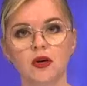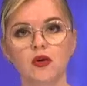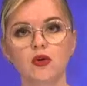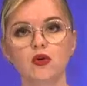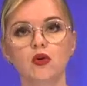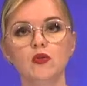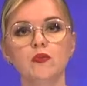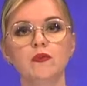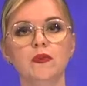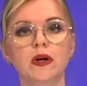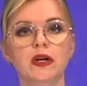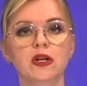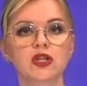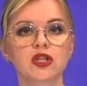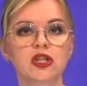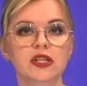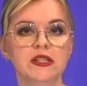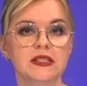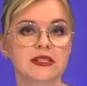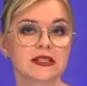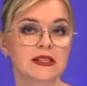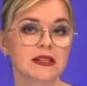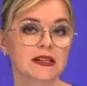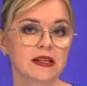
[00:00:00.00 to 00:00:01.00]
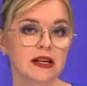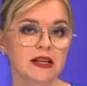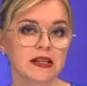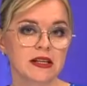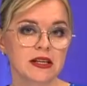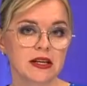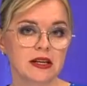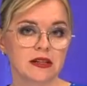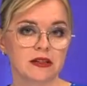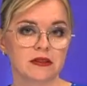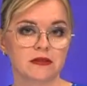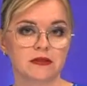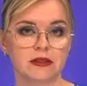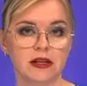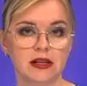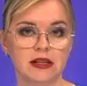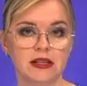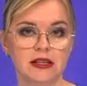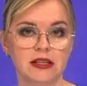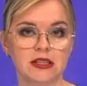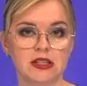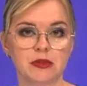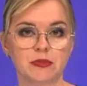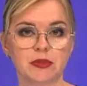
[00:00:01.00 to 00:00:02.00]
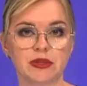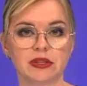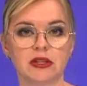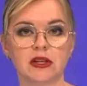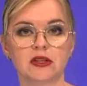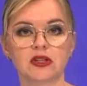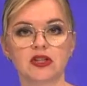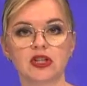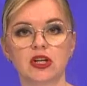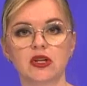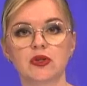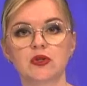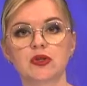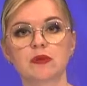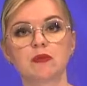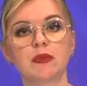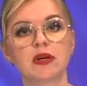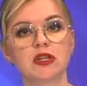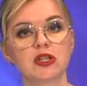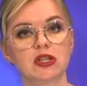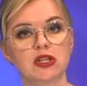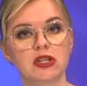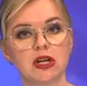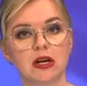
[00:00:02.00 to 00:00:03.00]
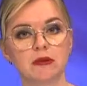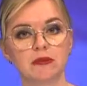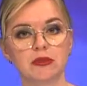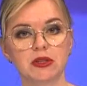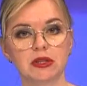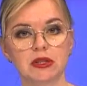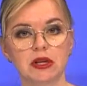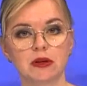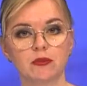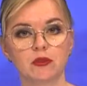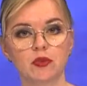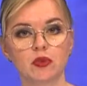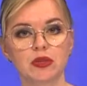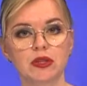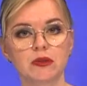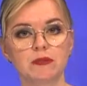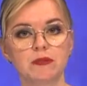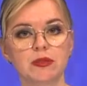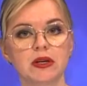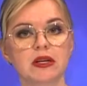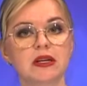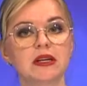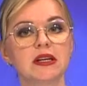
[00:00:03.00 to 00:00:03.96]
Клуб «Моржей» сохранят. В Тольятти продолжаются масштабные работы по